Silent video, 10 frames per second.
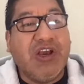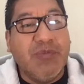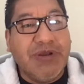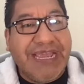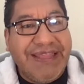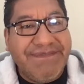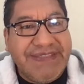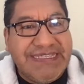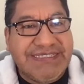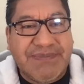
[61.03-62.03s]
Y como cada
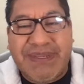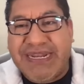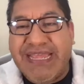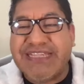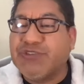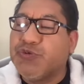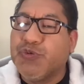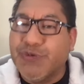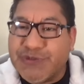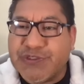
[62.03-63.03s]
fin de semana, es
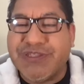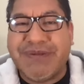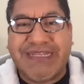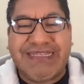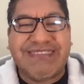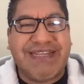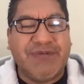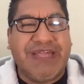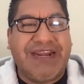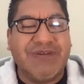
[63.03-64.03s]
un gusto de verdad
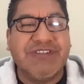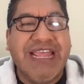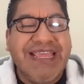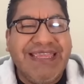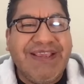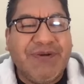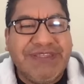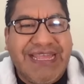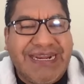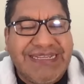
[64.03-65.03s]
saludarlos y
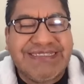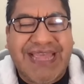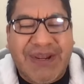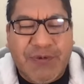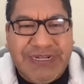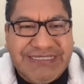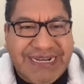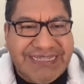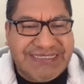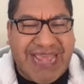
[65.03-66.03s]
contarles algunas
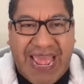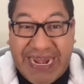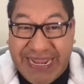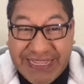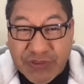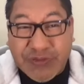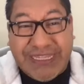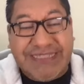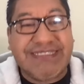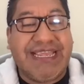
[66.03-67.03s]
de las
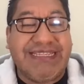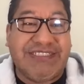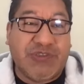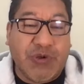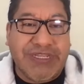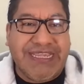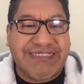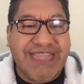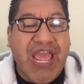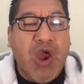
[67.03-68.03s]
anécdotas,
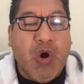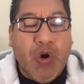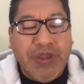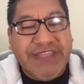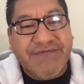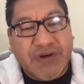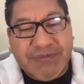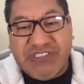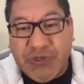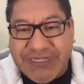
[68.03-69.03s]
historias o
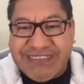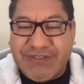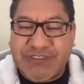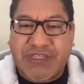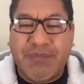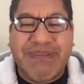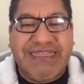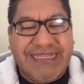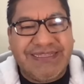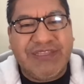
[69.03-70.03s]
información que se nos quedó
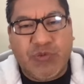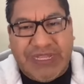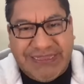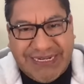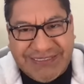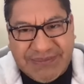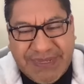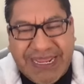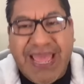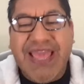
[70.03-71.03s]
pendiente durante la
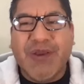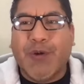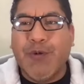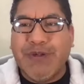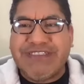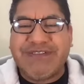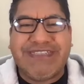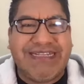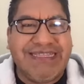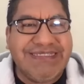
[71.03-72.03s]
semana con
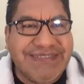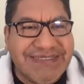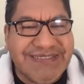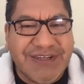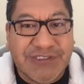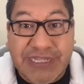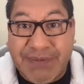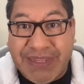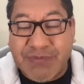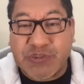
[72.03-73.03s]
nuestros artistas de los
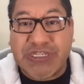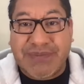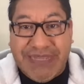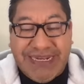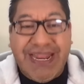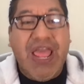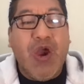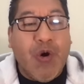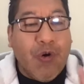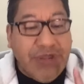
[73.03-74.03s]
que hablamos. Y miren,
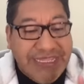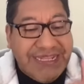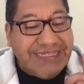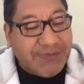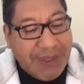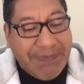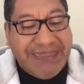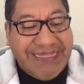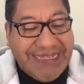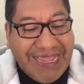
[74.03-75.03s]
hoy les voy a
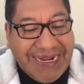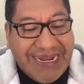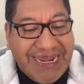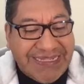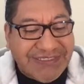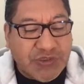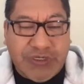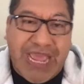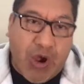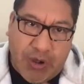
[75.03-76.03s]
platicar la
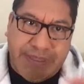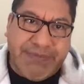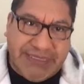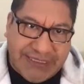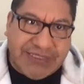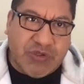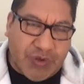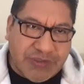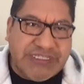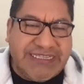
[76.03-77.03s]
historia, obviamente, de
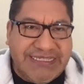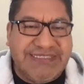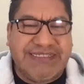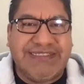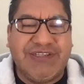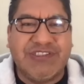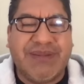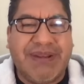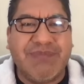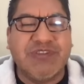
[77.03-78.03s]
todos los artistas de los
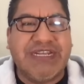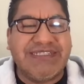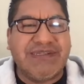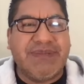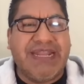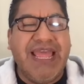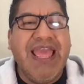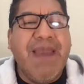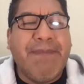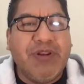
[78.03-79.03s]
que hablamos en la semana,
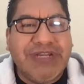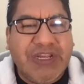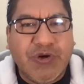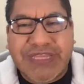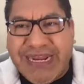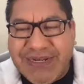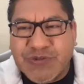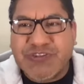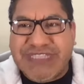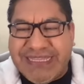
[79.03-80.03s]
pero
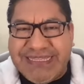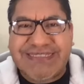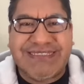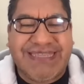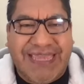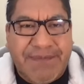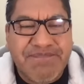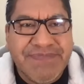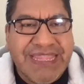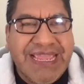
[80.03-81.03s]
recordarán ustedes
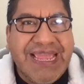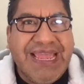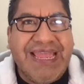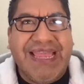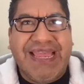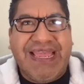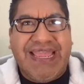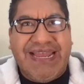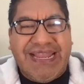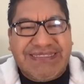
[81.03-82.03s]
que
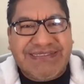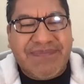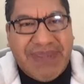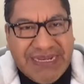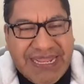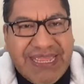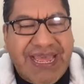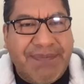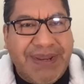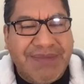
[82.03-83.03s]
en la
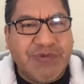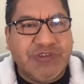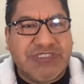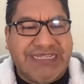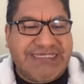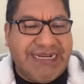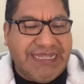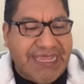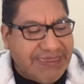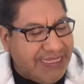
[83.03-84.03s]
semana hablamos
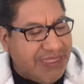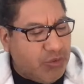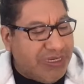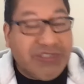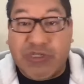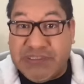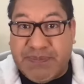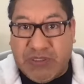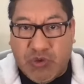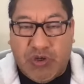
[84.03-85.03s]
acerca de un actor
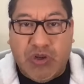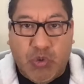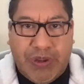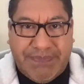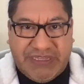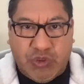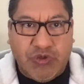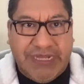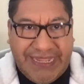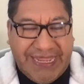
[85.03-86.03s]
español,
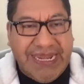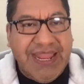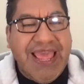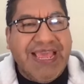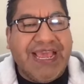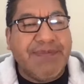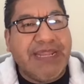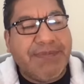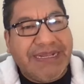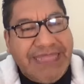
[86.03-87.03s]
guapetón, el
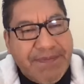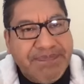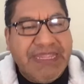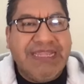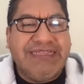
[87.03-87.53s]
Javier Bardem.